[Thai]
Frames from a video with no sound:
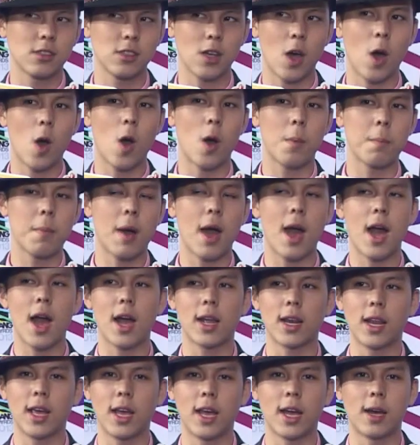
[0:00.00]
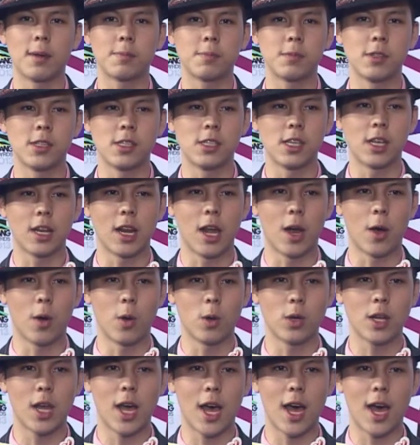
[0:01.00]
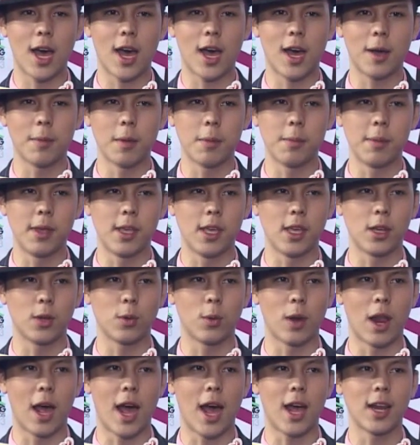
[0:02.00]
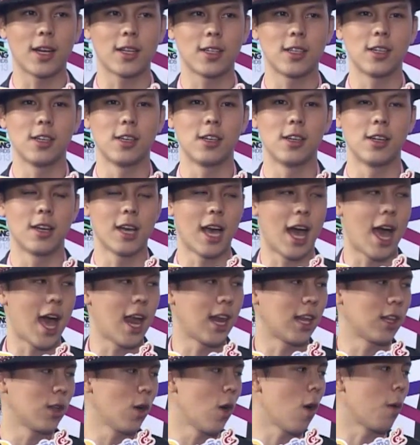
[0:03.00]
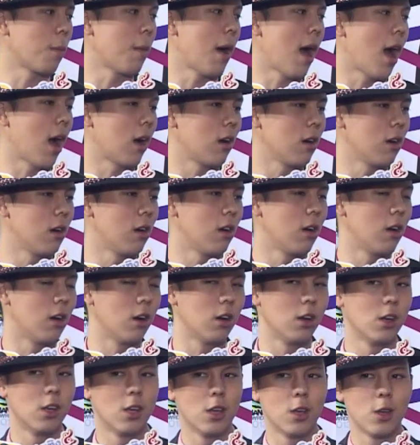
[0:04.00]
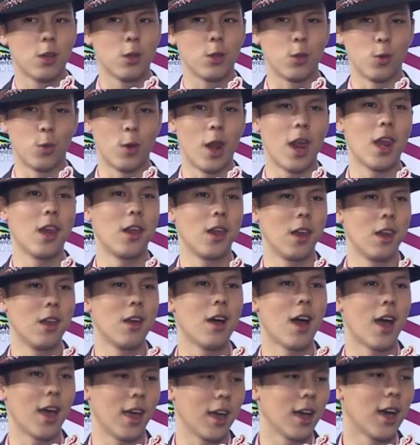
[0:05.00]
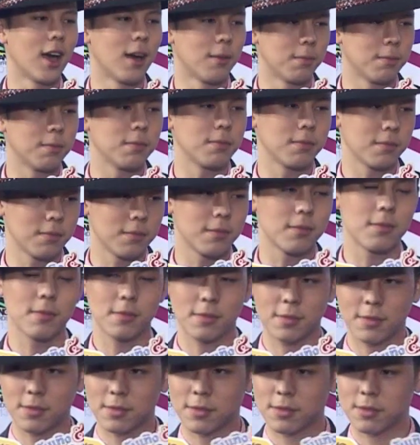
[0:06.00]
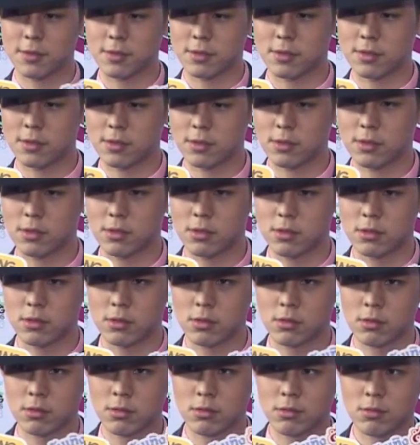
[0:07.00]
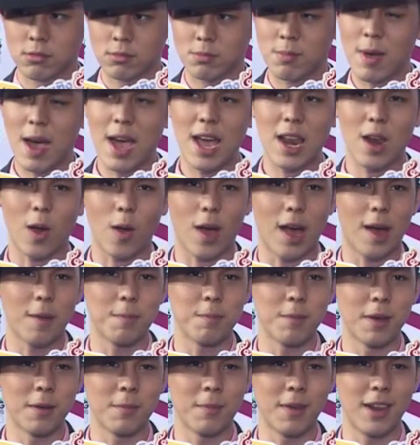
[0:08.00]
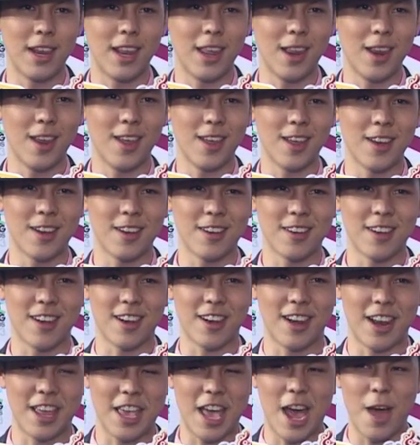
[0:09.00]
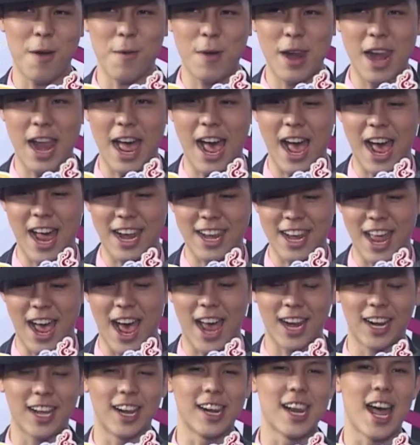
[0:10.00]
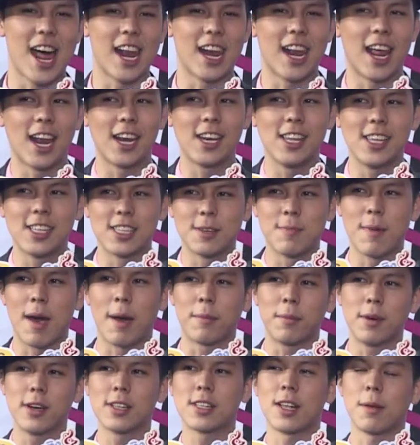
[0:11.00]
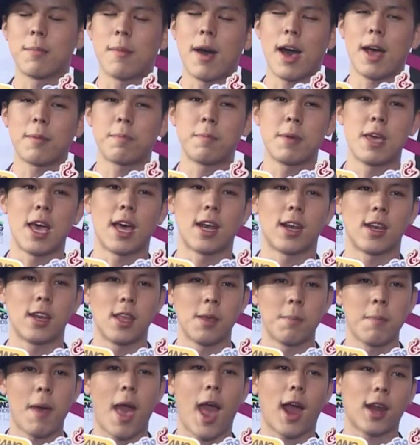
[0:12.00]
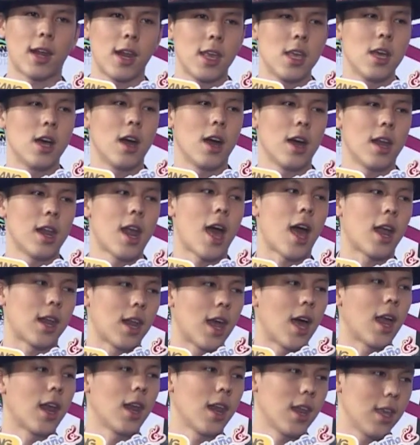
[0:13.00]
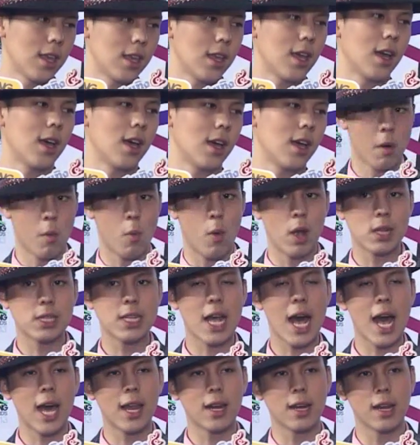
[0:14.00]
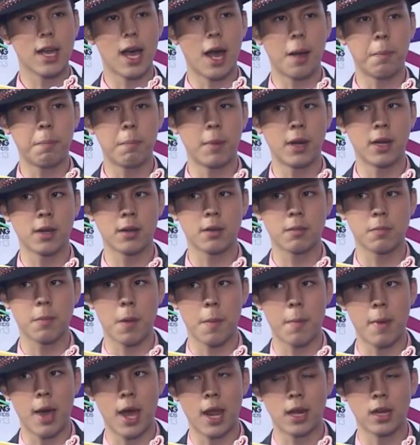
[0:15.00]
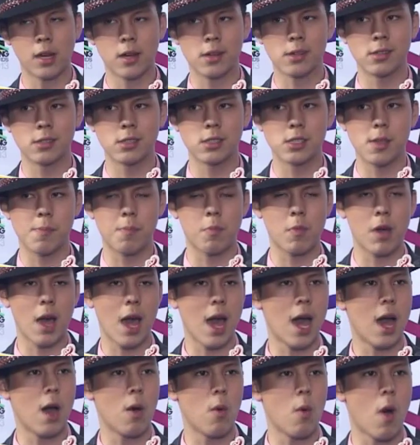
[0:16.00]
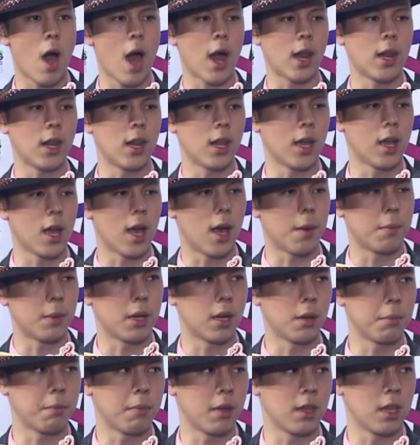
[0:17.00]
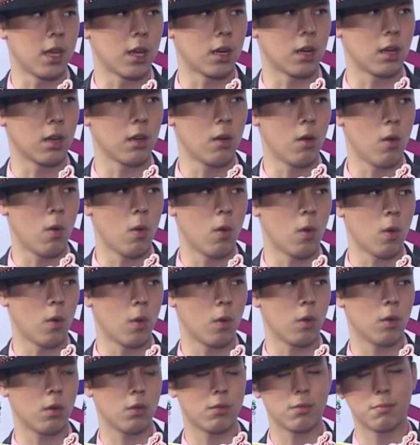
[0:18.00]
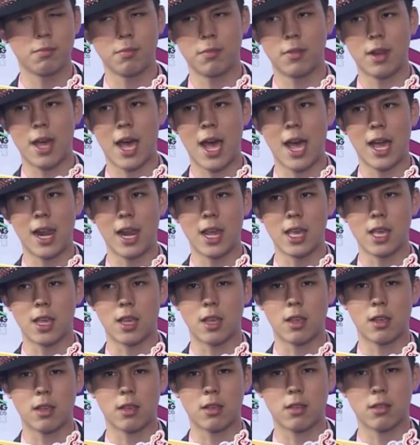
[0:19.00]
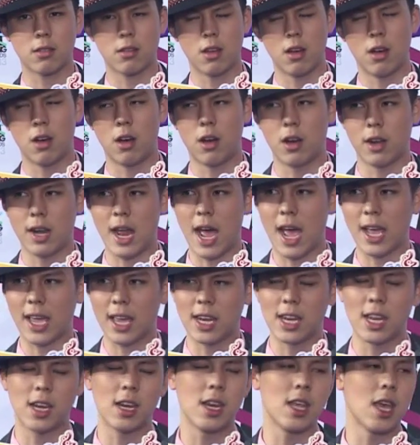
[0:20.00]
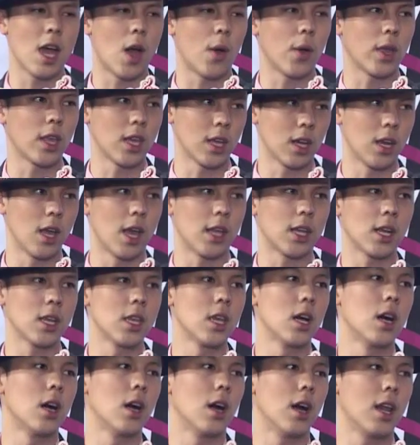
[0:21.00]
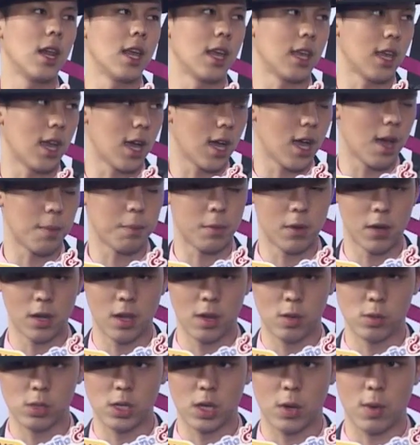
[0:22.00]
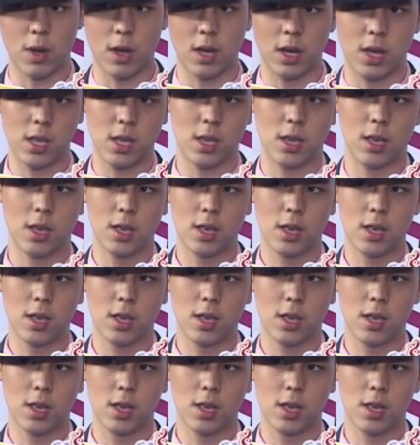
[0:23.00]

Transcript: ชอบมากเลยครับจริงๆแล้วถ้าไม่มีธุระหรืองานอะไรต้องออกมาก็อยู่ได้เรื่อยๆครับ เราดูสุขุมขึ้นไหมไม่หรอกครับมันไม่ได้ระยะเวลานานขนาดนั้นที่จะแบบเออสามารถเปลี่ยน Impact ได้เยอะขนาดนั้นอะไรเงี้ผมว่าสั้นครับมันประมาณ 19 วันเองอ่ะมันมันยังคงได้อะไรอีกอ๋อได้แค่นิดเดียวยังเหลือตั้งเยอะอะไรเงี้ยครับก็เลยรู้สึกว่าเฮ้ย